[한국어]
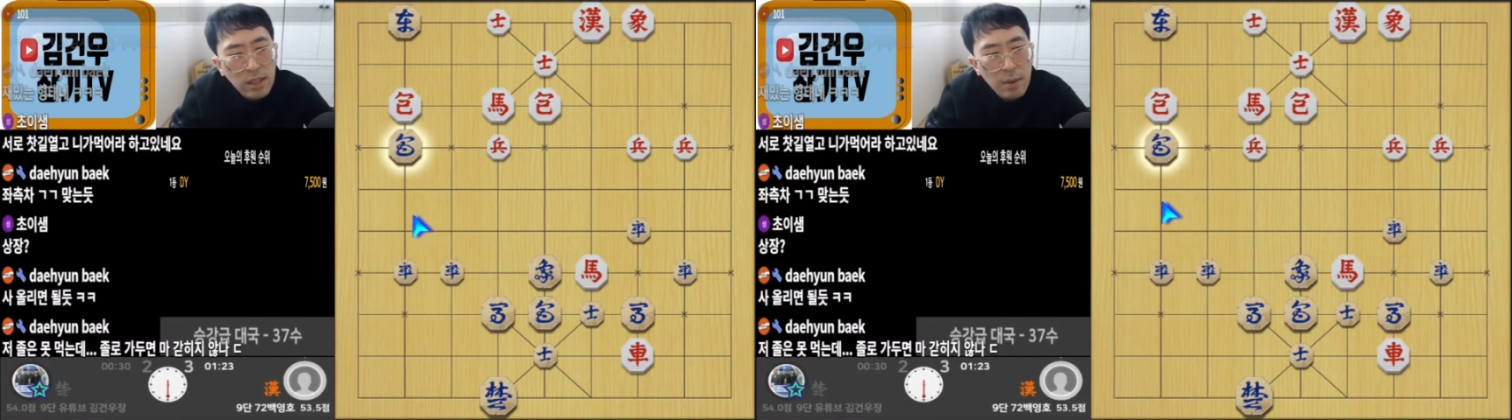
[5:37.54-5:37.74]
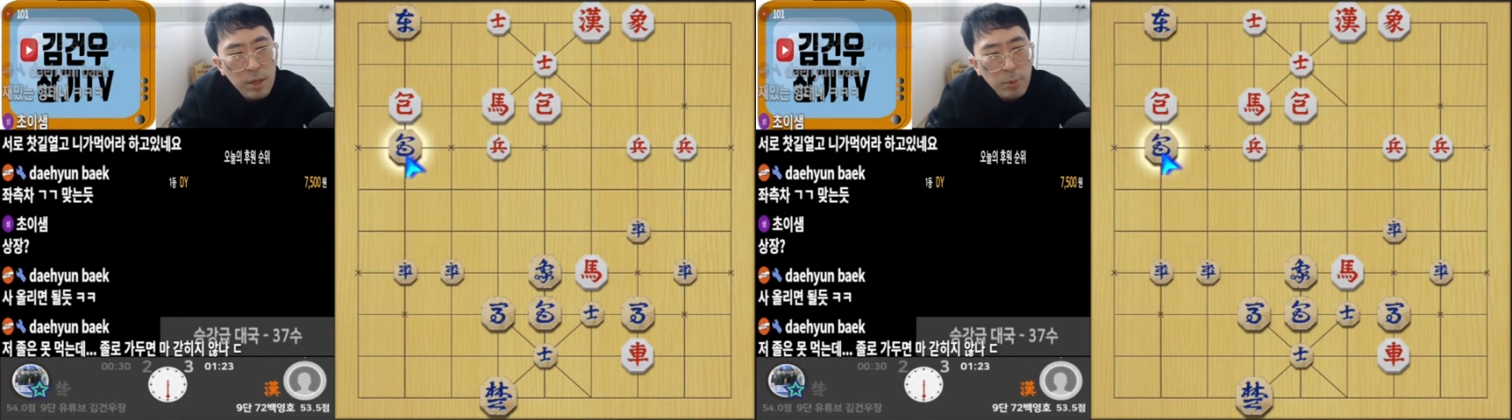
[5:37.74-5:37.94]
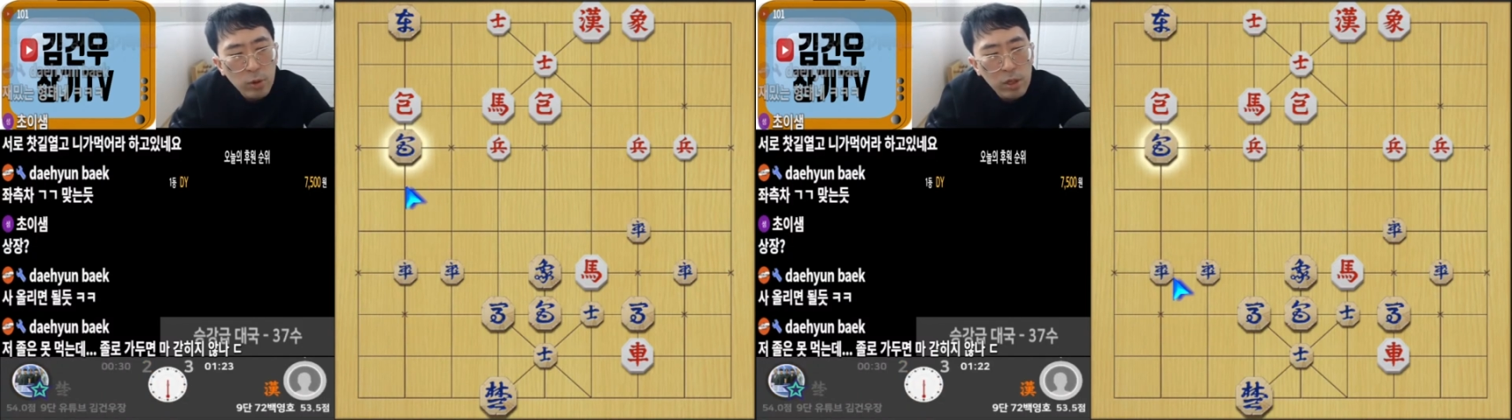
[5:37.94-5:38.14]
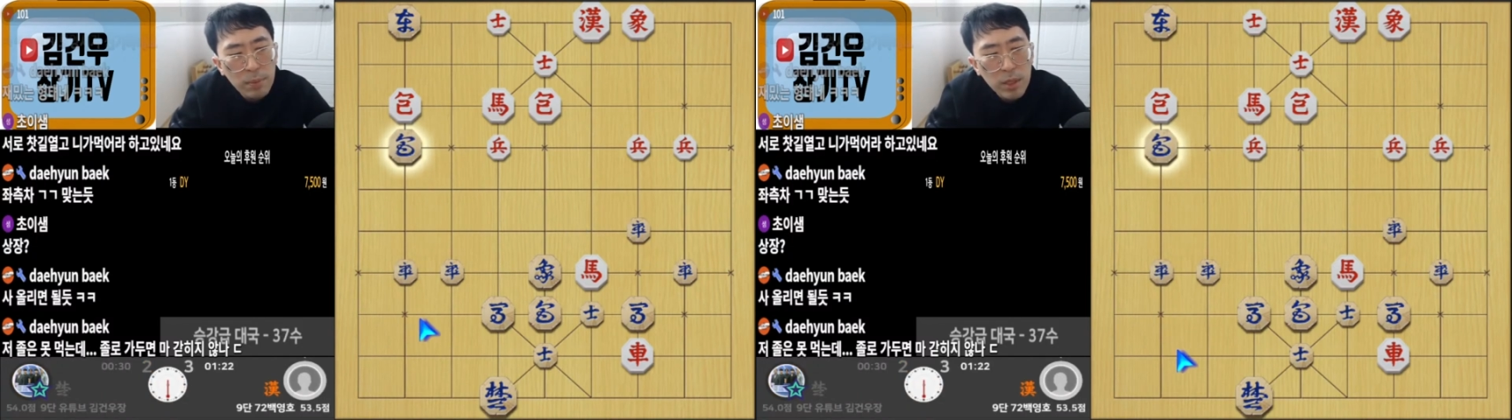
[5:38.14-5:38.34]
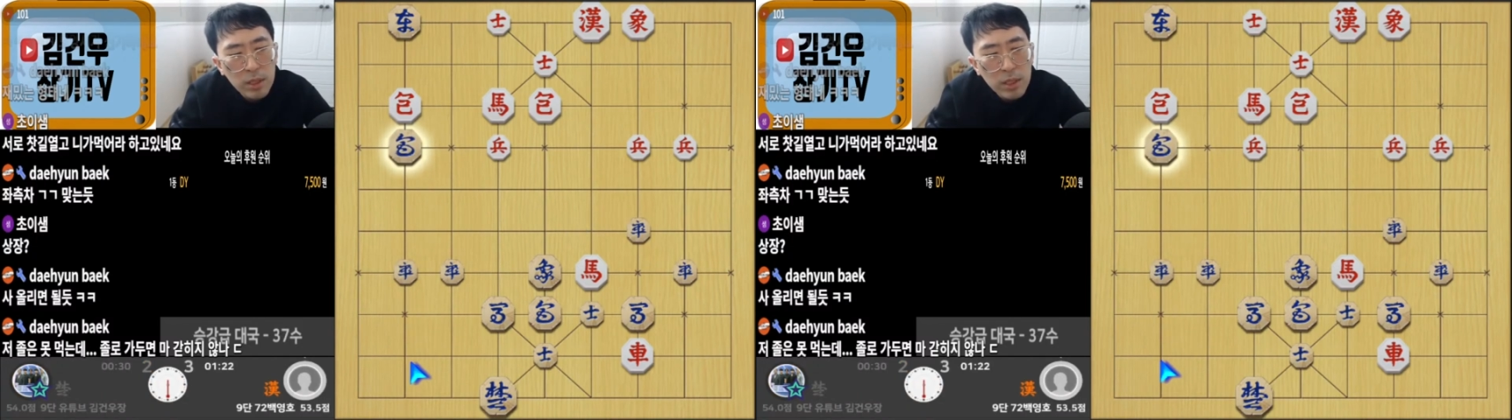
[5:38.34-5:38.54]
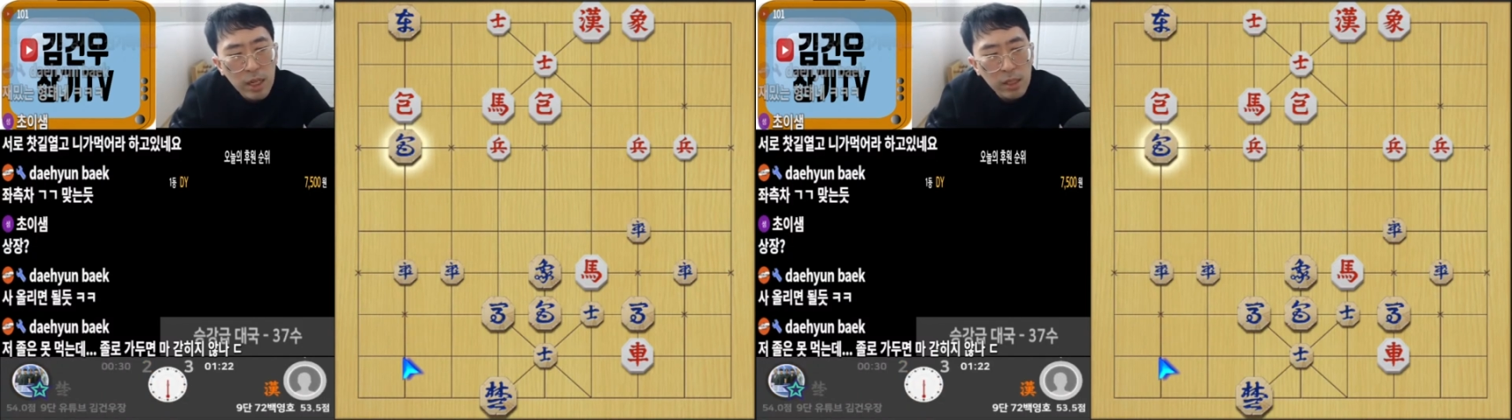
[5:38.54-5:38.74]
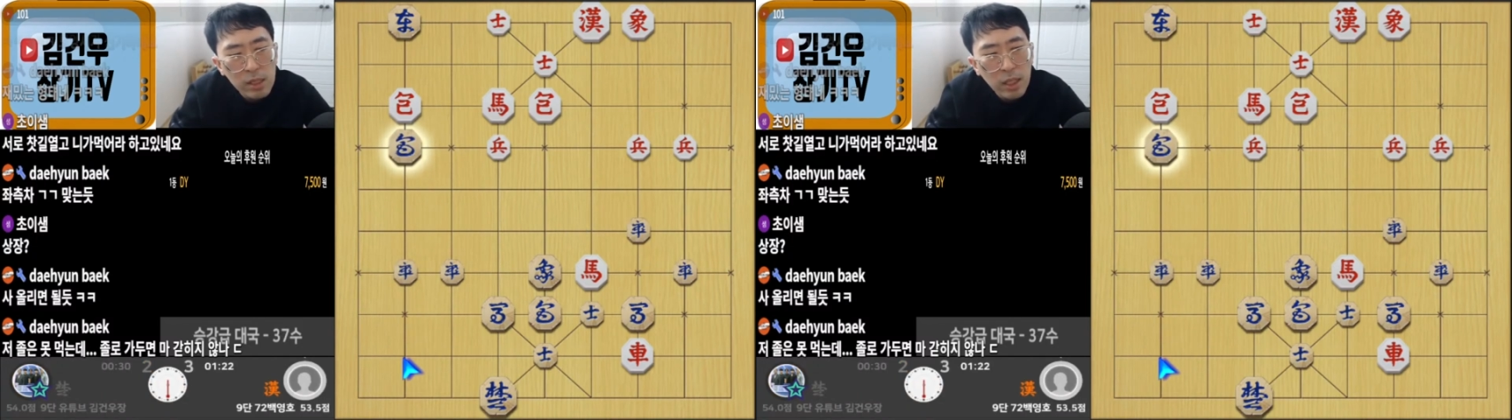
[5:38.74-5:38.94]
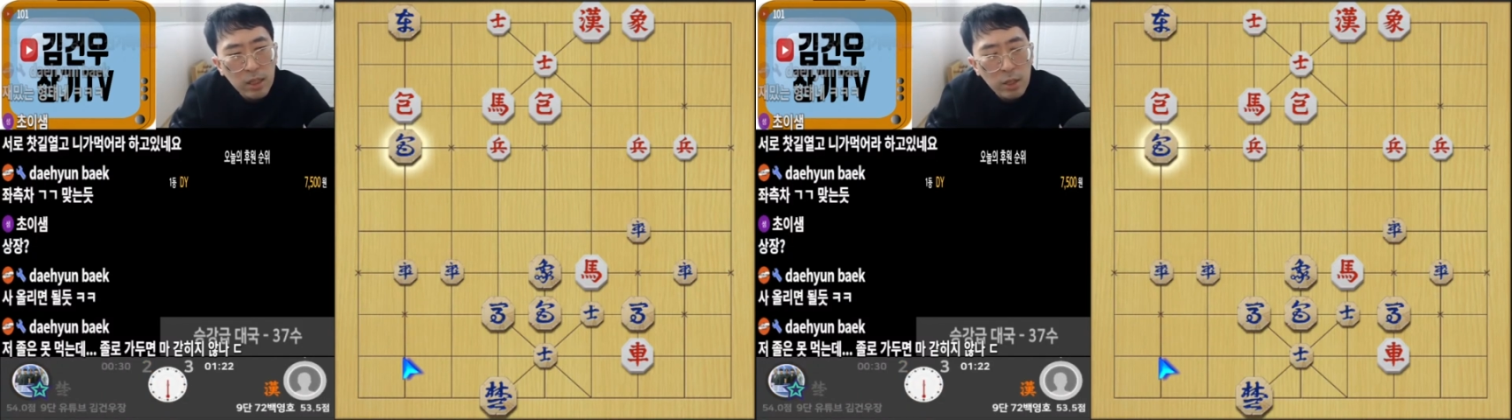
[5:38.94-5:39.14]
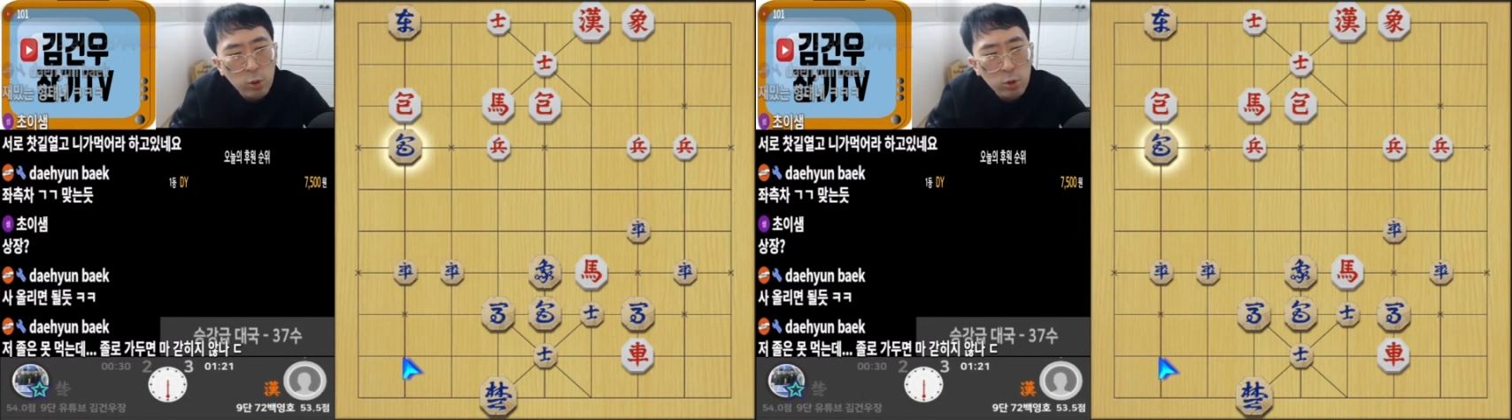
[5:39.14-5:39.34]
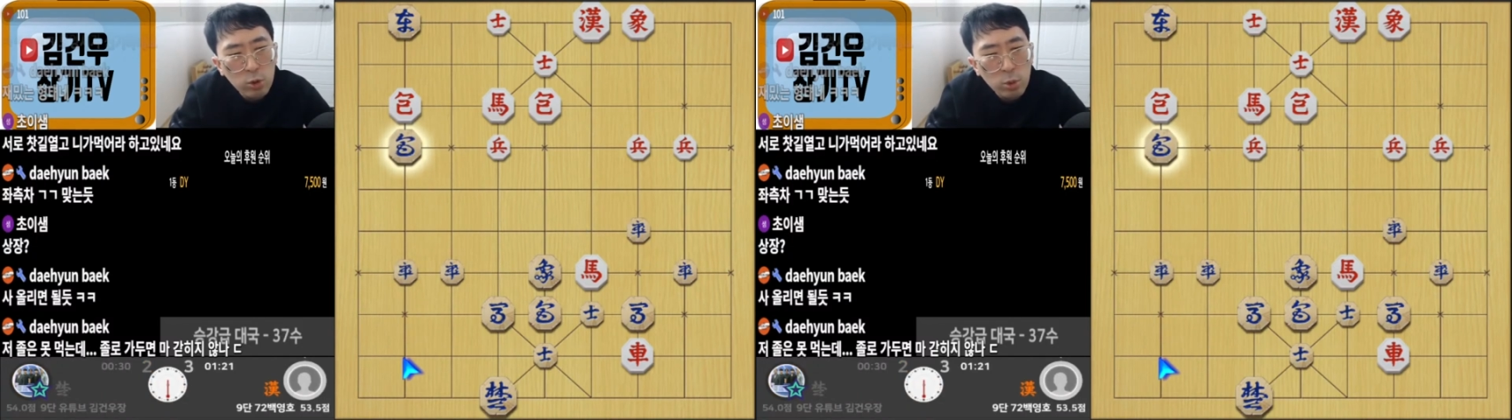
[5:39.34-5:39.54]
다음에는 포를 넘겨서 차를 걸겠다.
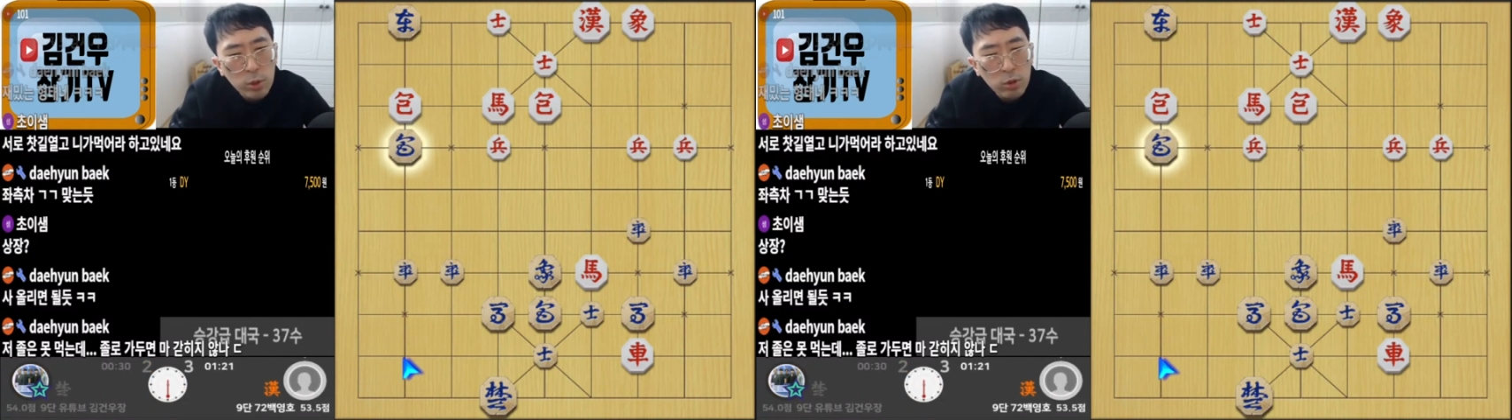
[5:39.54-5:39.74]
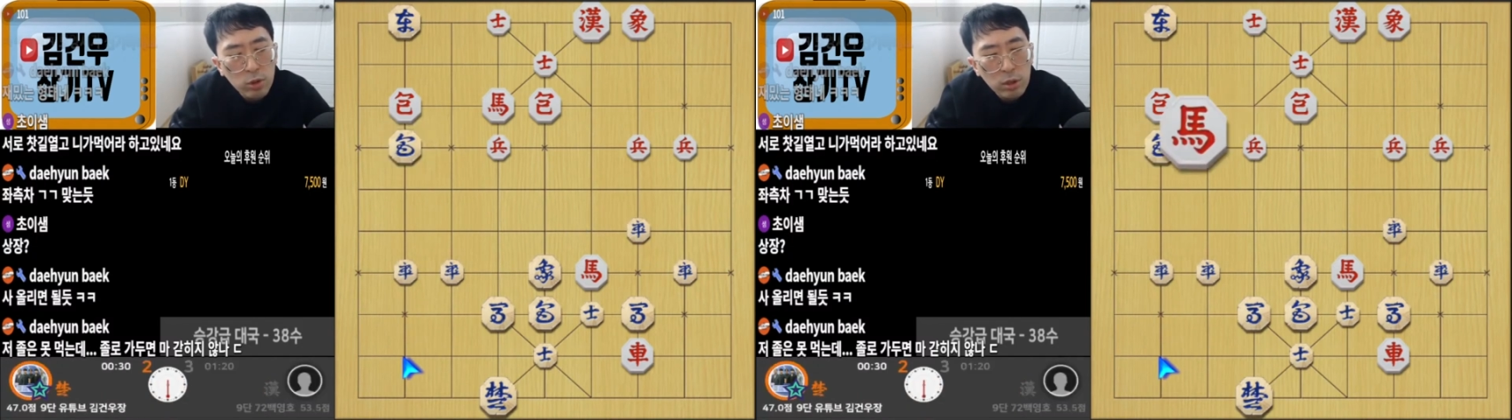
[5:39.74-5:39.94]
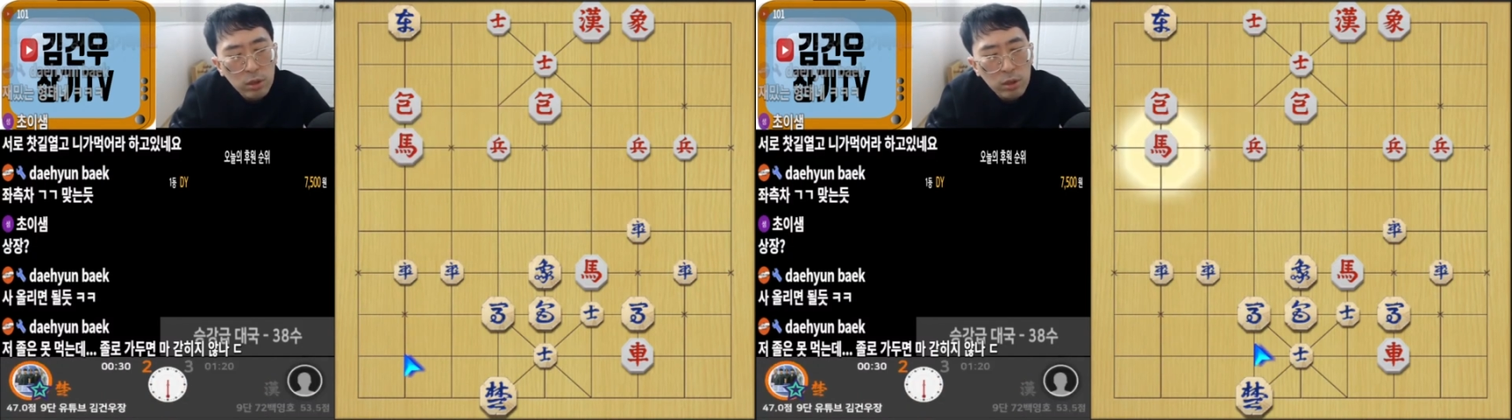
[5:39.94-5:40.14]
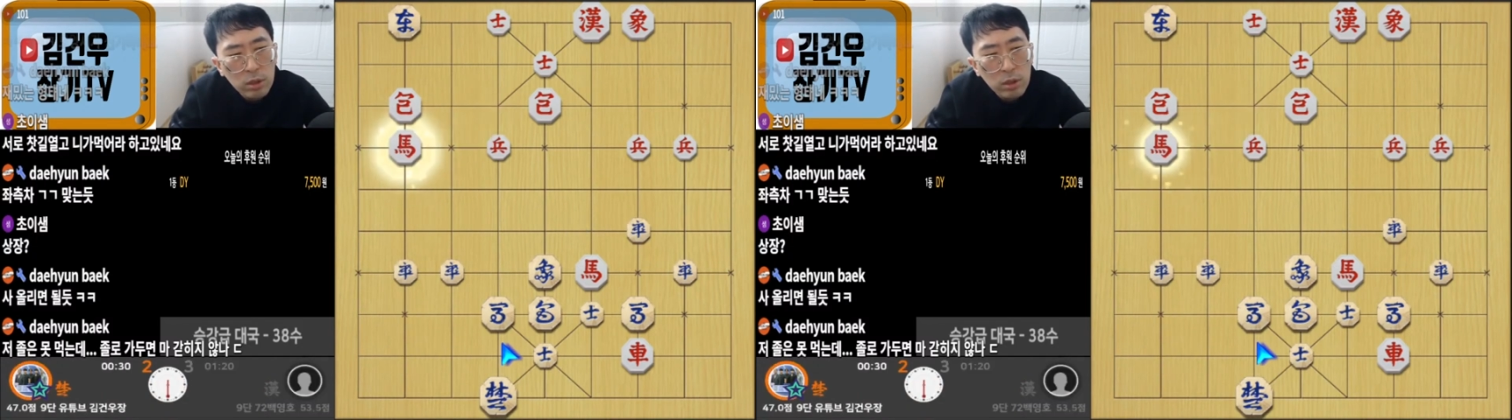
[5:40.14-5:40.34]
이런 수도 좀 있고요.